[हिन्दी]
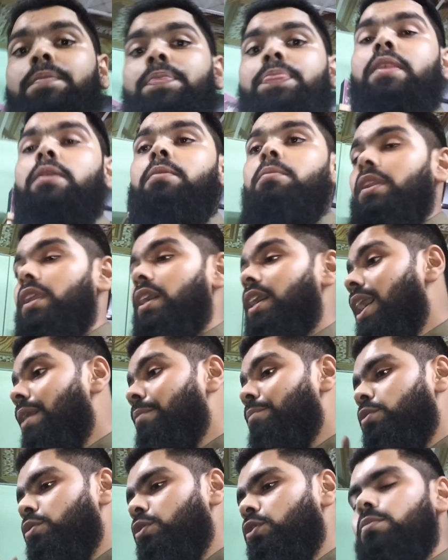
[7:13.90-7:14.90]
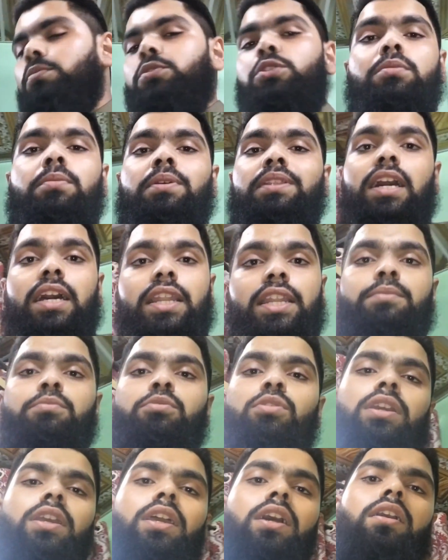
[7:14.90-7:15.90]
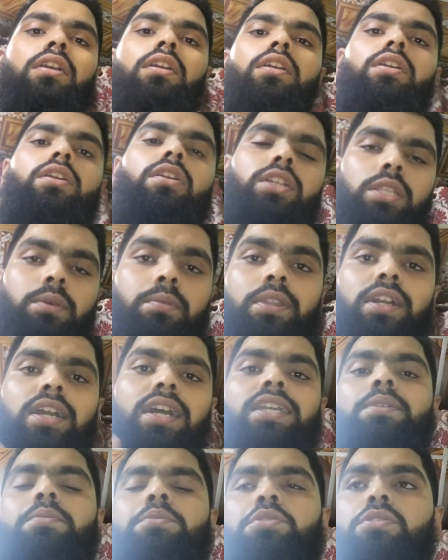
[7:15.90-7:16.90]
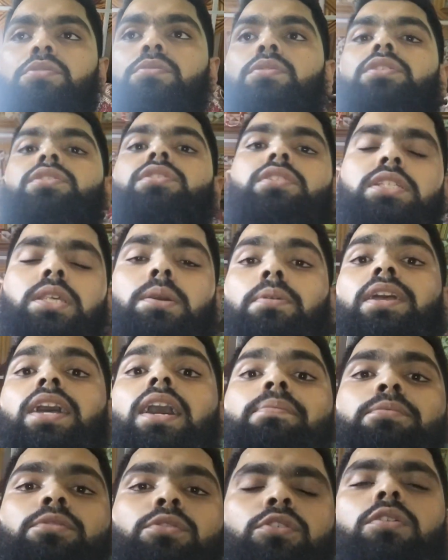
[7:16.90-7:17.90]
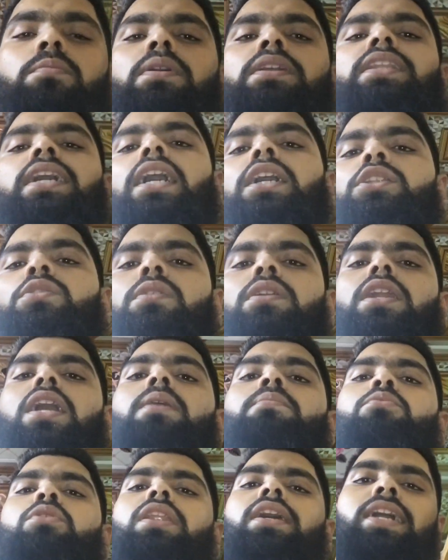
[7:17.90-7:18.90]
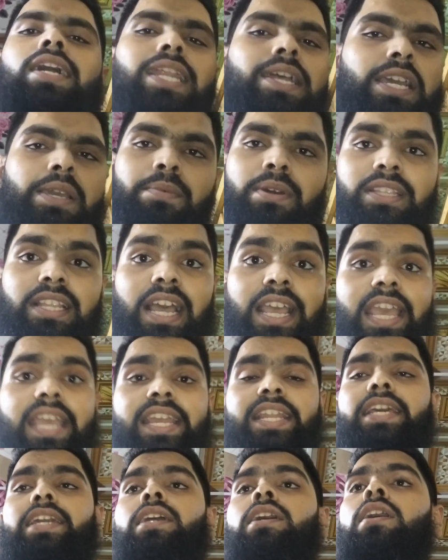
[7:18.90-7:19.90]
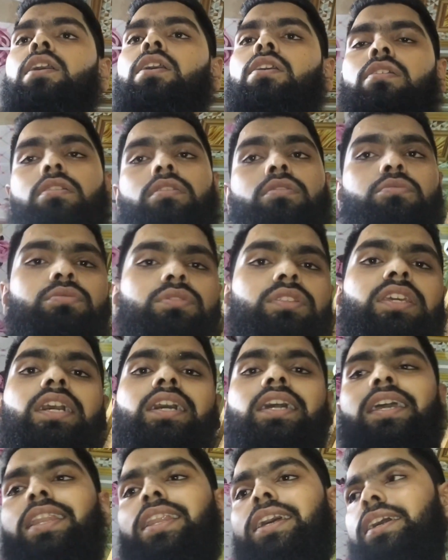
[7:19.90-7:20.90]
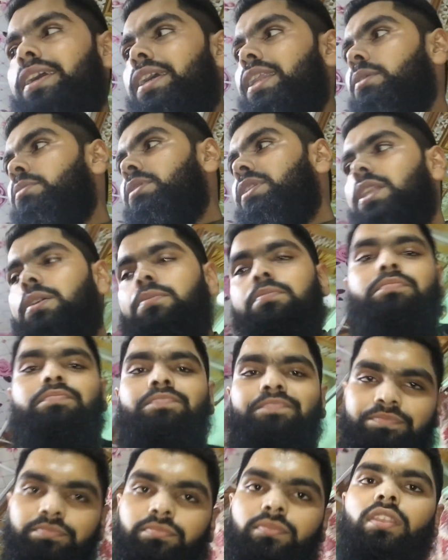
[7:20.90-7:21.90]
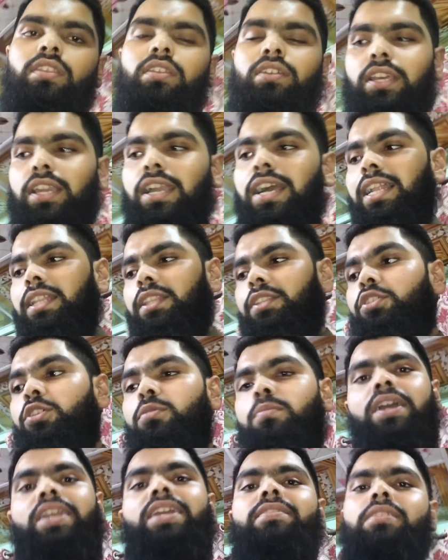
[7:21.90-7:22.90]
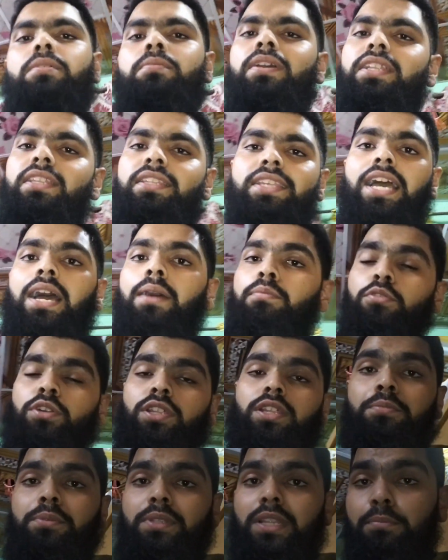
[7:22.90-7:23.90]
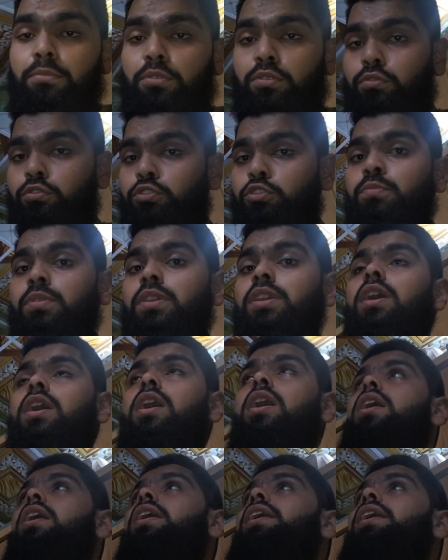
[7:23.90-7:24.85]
है मैंने कहा आप लोगों को तो मैं बताने ही भूल गया तो मैंने कहा ये भी ज़रूरी चीज़ है भाई आप लोगों को बता दो और आप बोलेंगे ना बताया ही नहीं और खुद ही अकेले अकेले मतलब निकाल दी तो भाई ऐसी बात नहीं है आप लोगों को तो पता मैं कुछ भी